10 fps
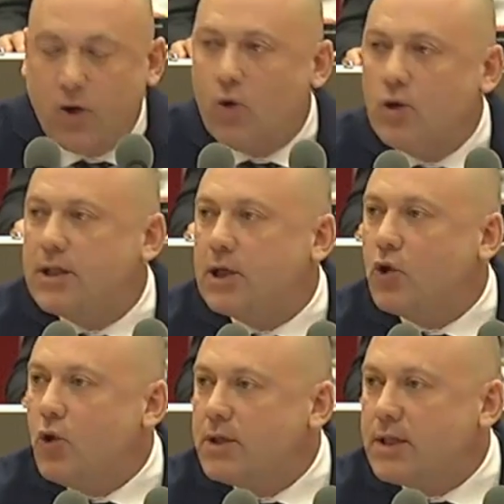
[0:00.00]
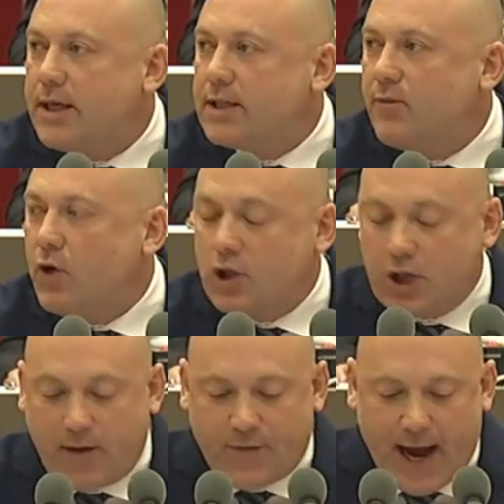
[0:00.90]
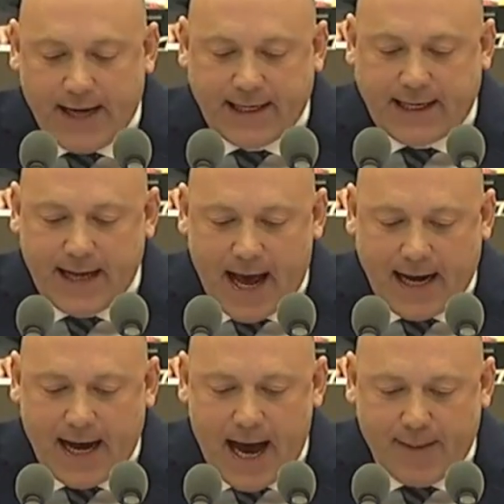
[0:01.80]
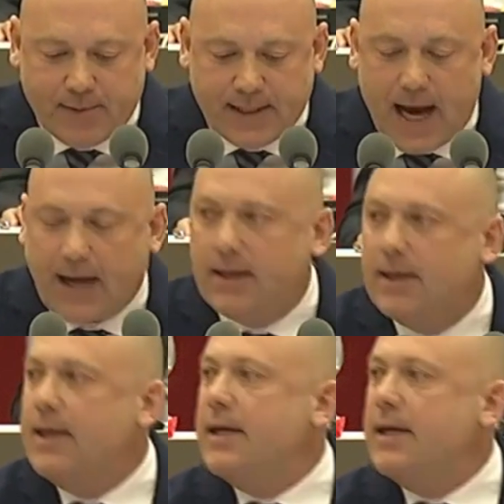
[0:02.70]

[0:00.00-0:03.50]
und Günstlingswirtschaft eine klare Absage.